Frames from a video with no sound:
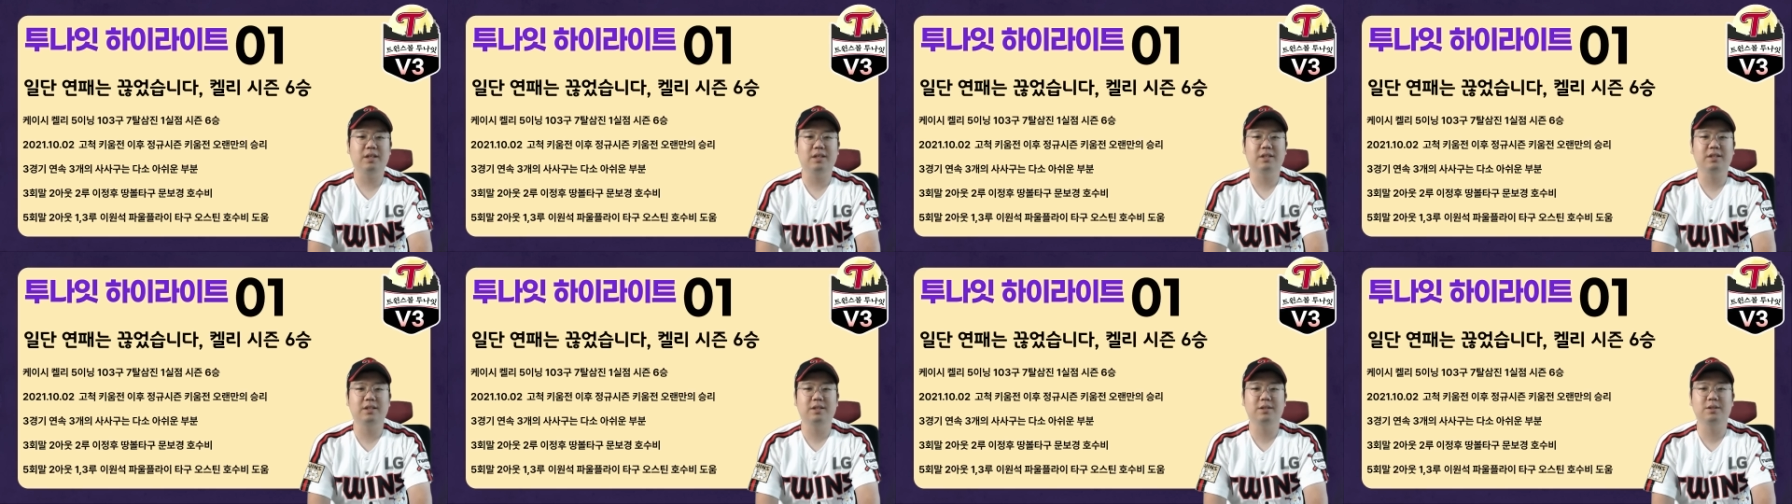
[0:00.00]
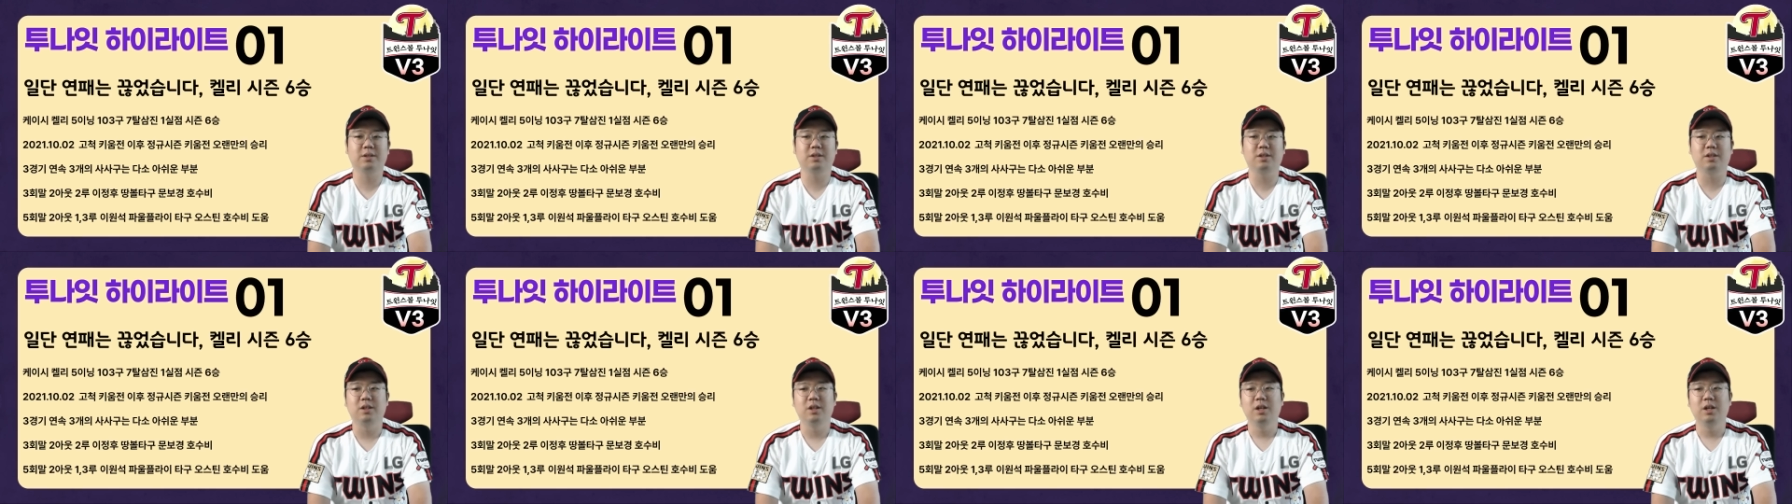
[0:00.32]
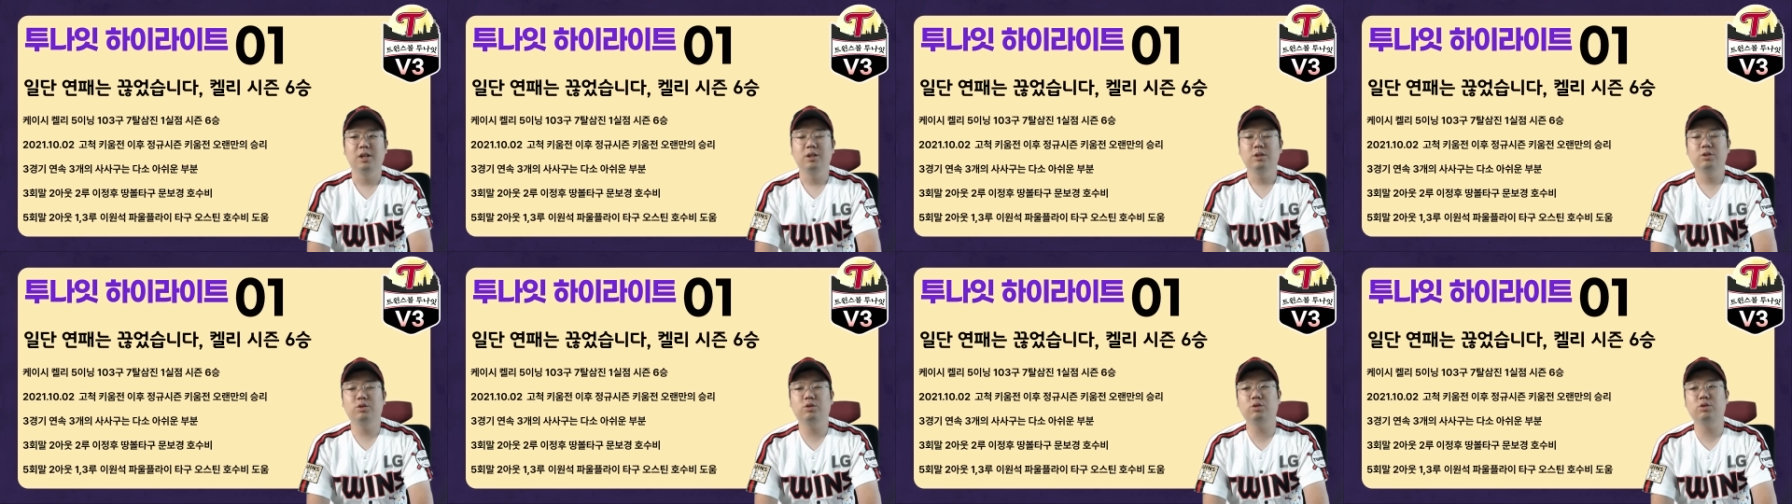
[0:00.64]
그래서
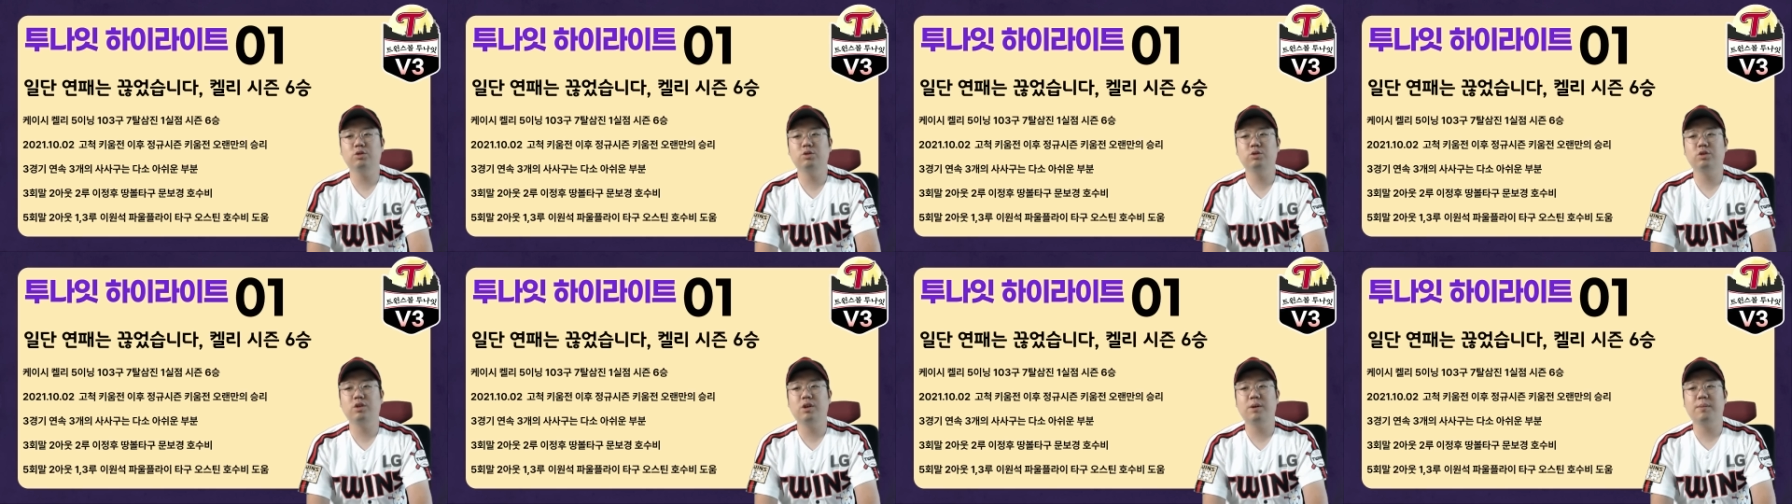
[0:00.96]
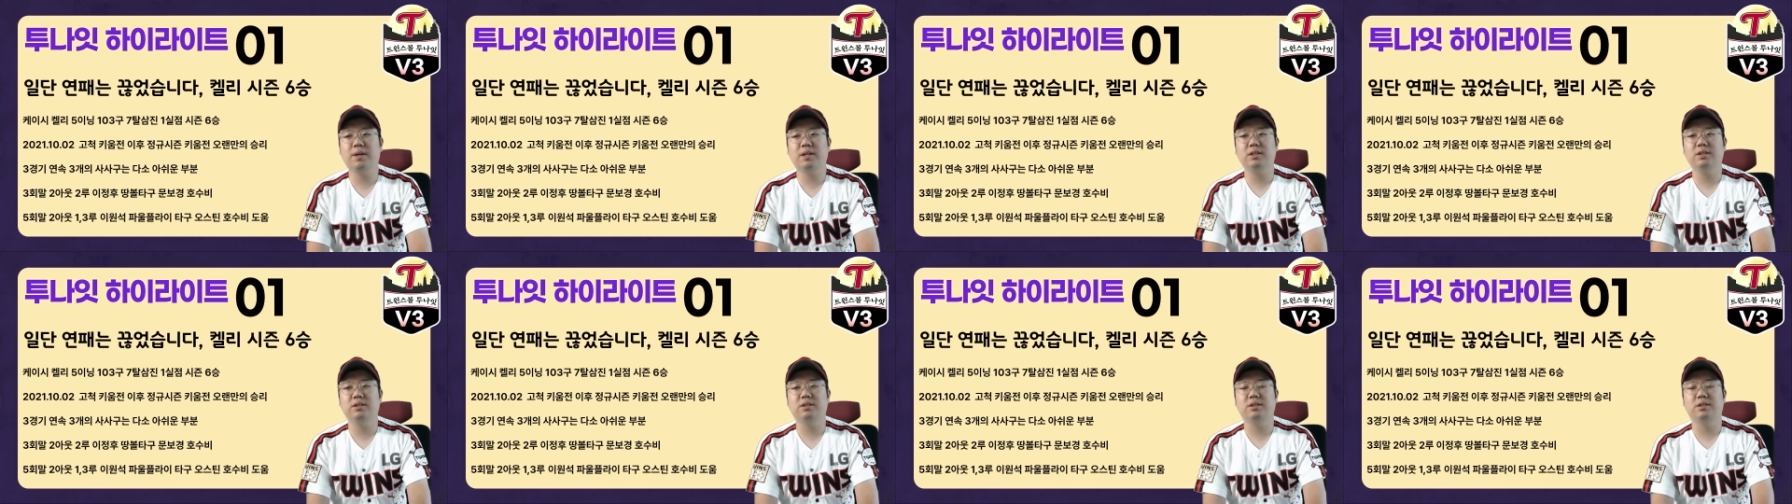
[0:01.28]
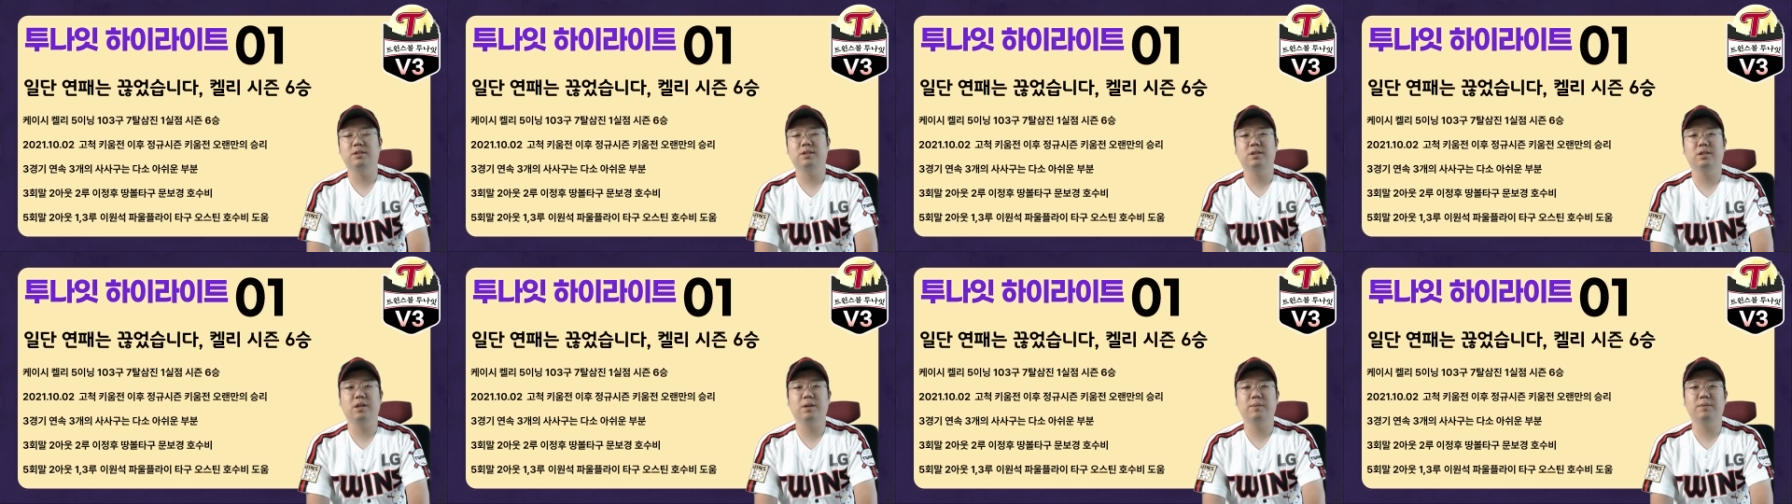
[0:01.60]
투구수가 많이
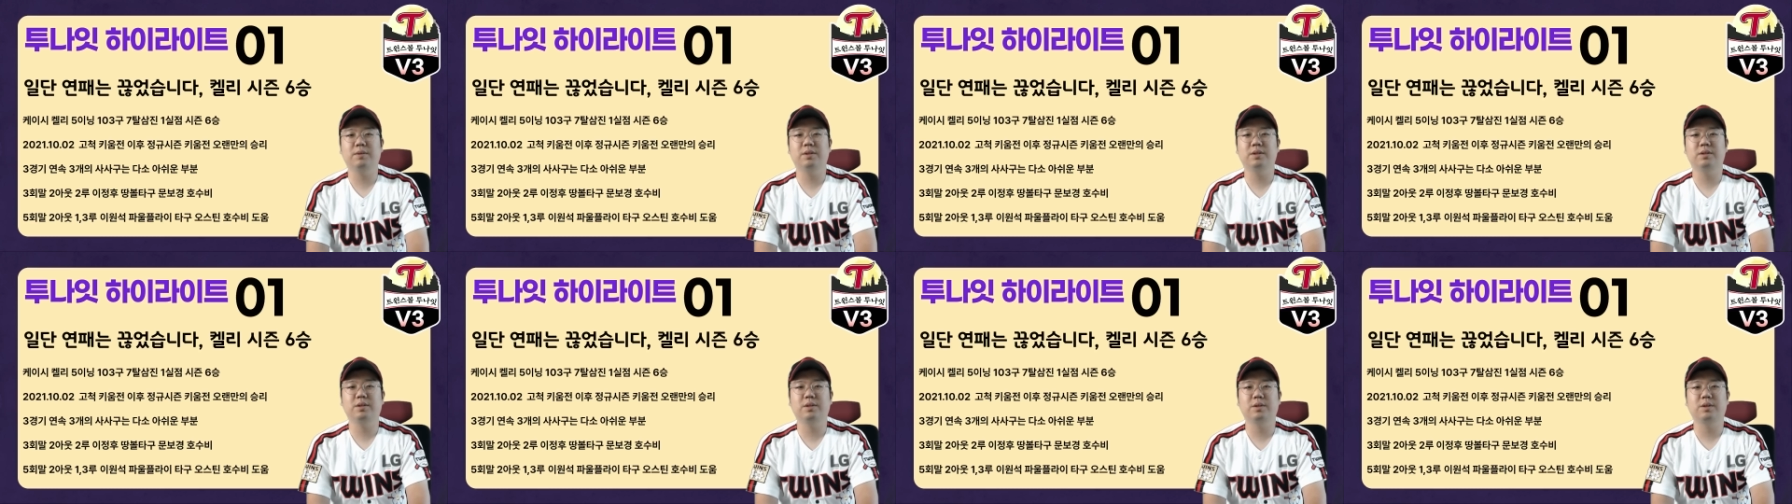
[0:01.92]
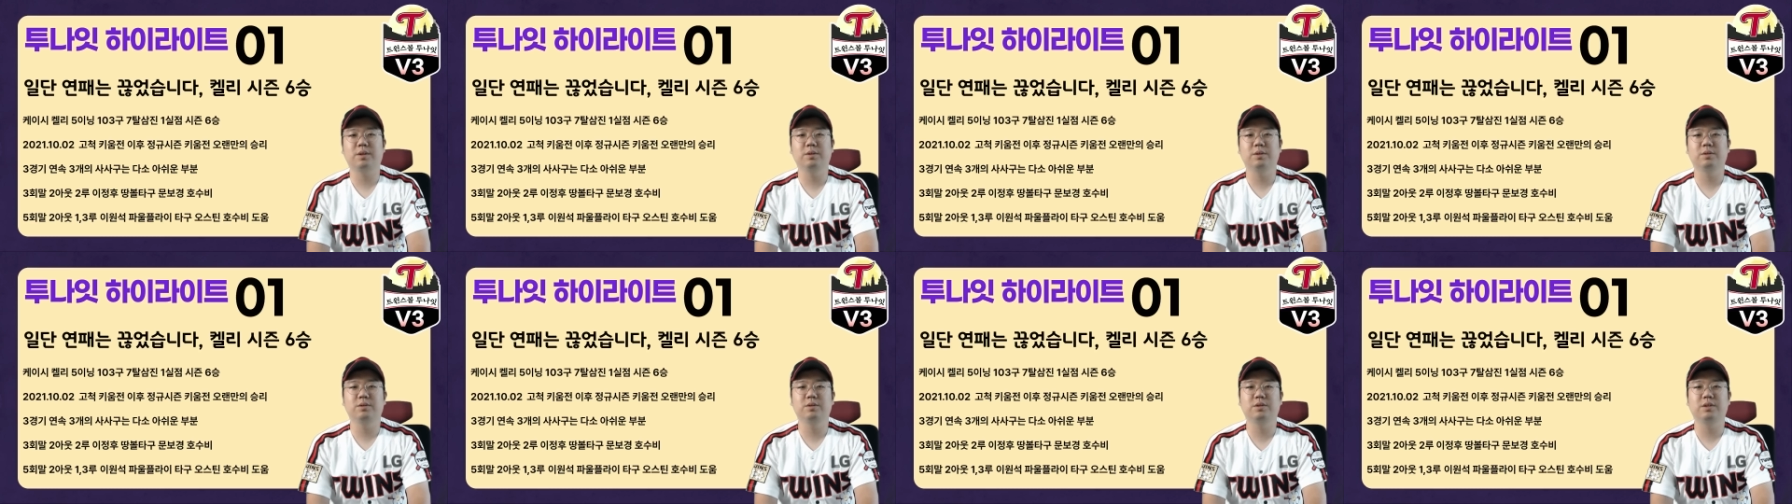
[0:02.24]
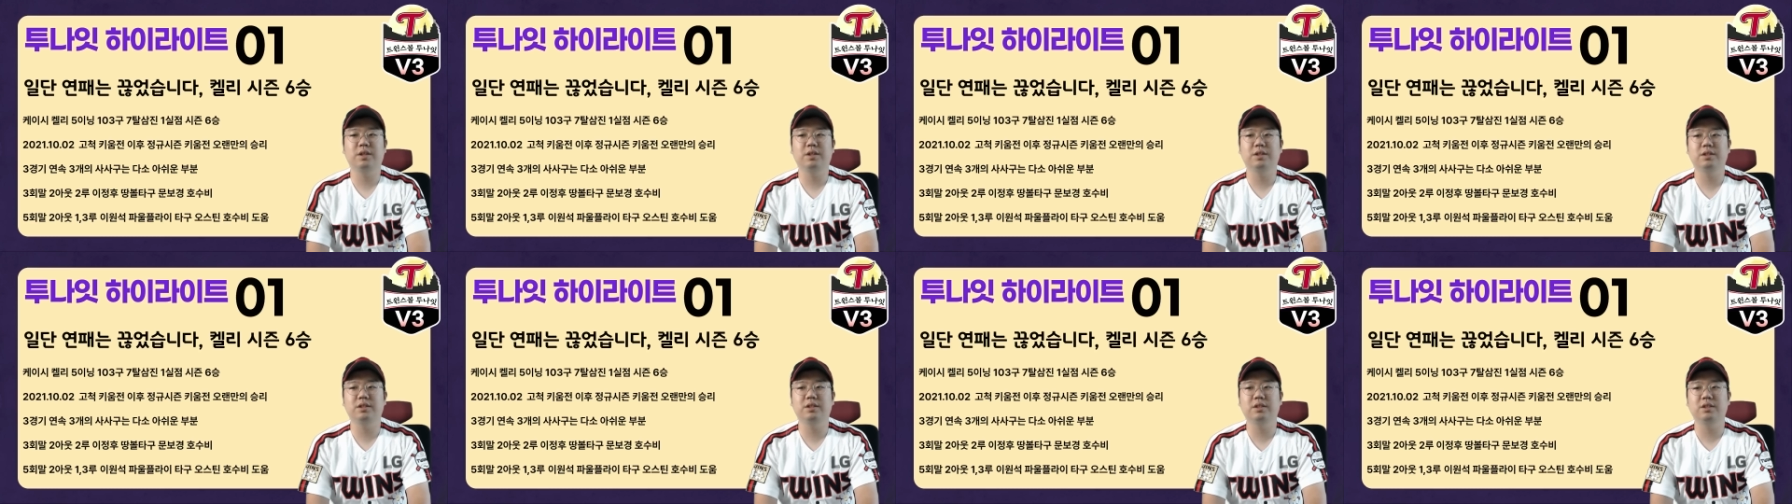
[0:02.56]
늘어나면서
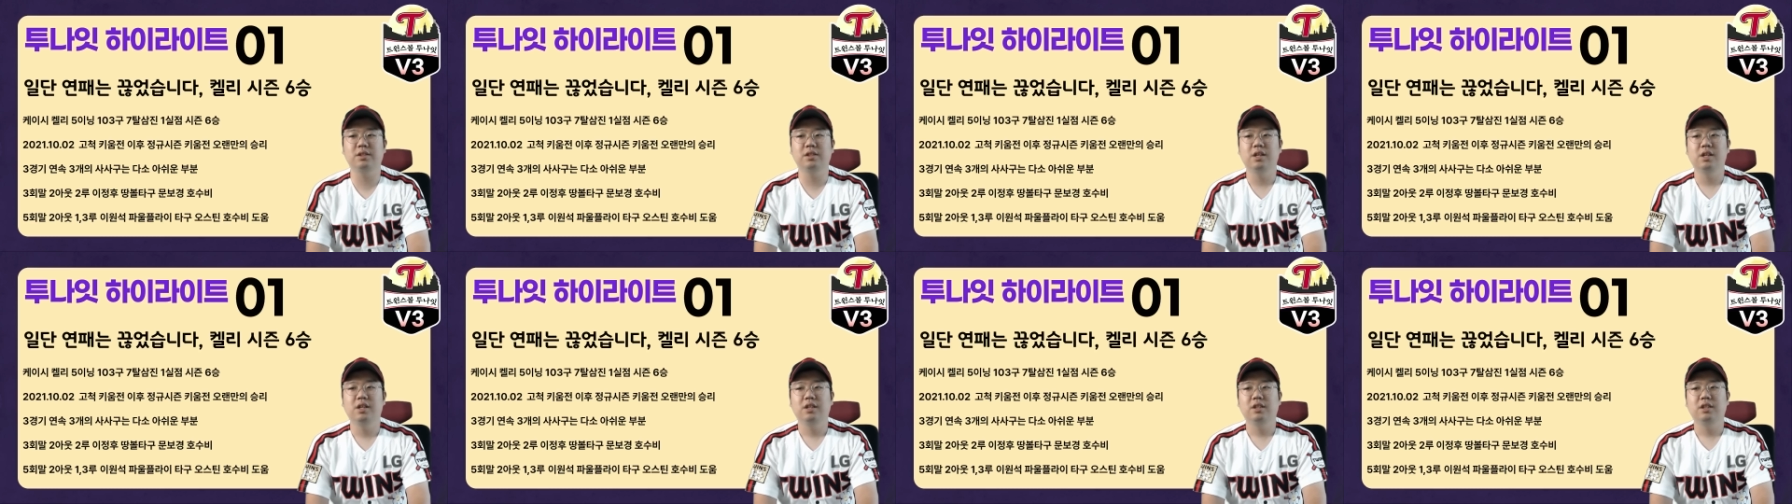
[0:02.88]
결국에는